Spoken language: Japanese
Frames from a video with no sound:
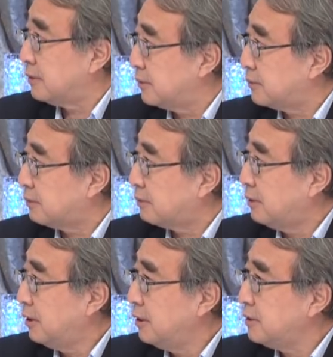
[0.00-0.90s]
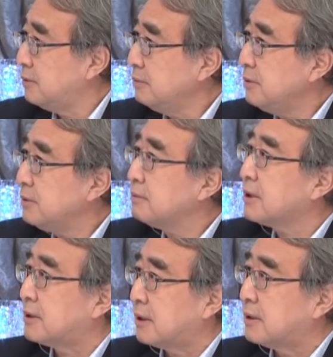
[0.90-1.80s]
んですよ非常に強
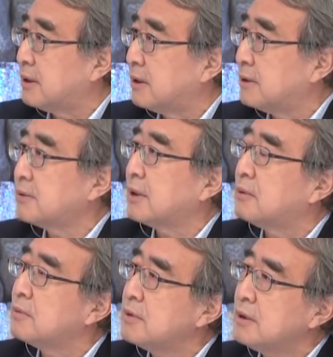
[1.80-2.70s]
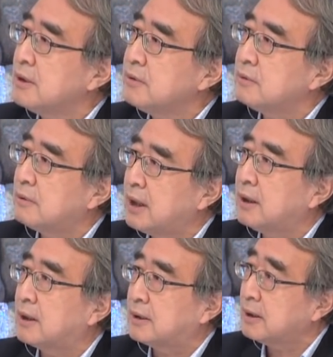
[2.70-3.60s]
かったんでですからどちらかというと
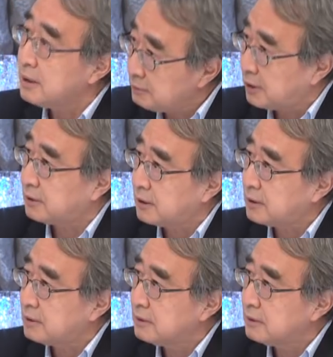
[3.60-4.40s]
円が高くなってた。